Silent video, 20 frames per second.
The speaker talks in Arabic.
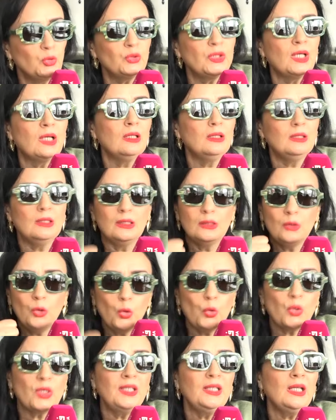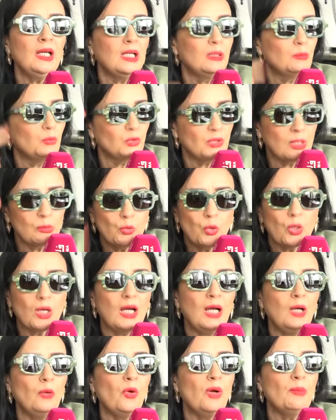علمونا الحريه
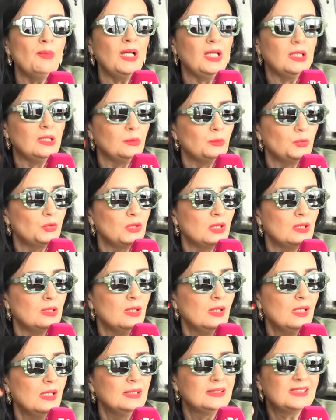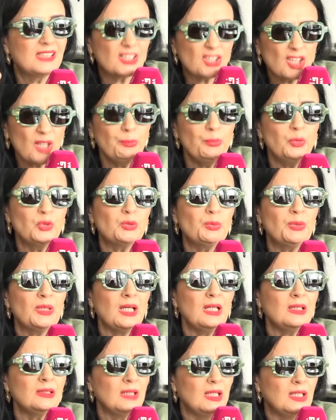علمونا المقاومه علمونا
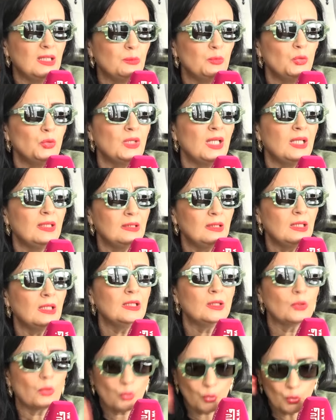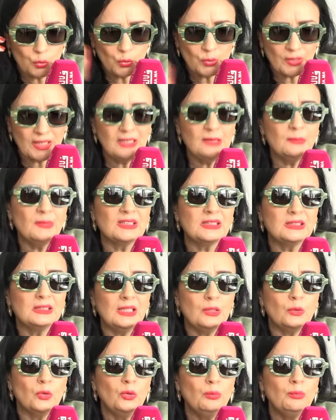التشبت بالارض علمونا ان يقولوا
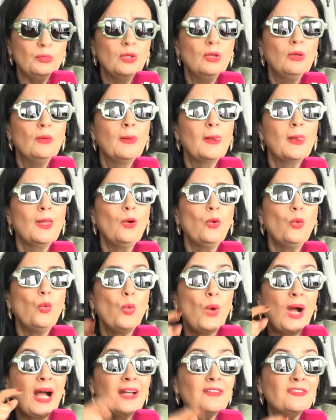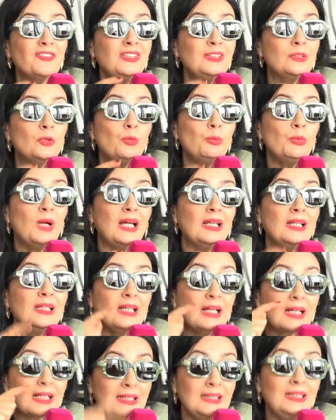الكلمه ديالهم وعارفين
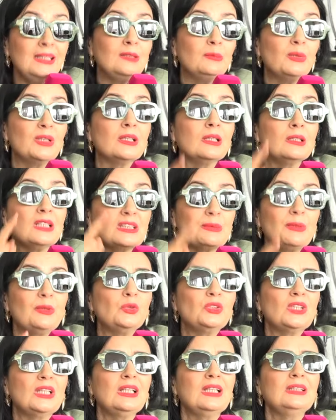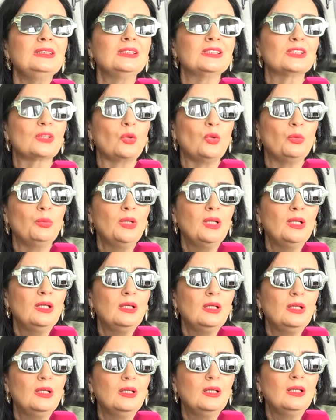هم على يقين بان الله سبحانه وتعالى غادي
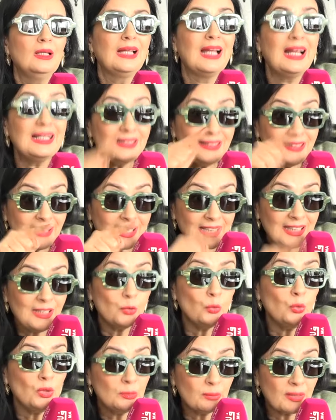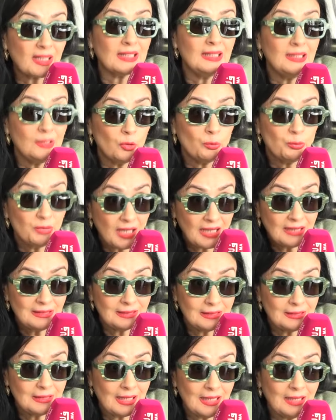ينصرهم هذا اليقين هو اللي
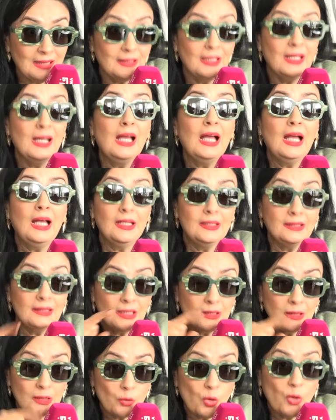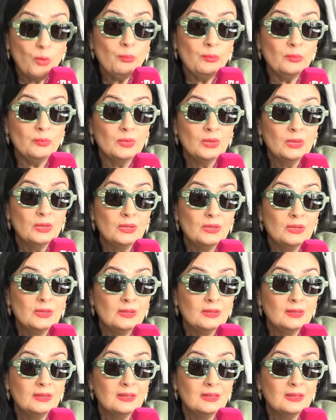مخليهم لحد الان ان الام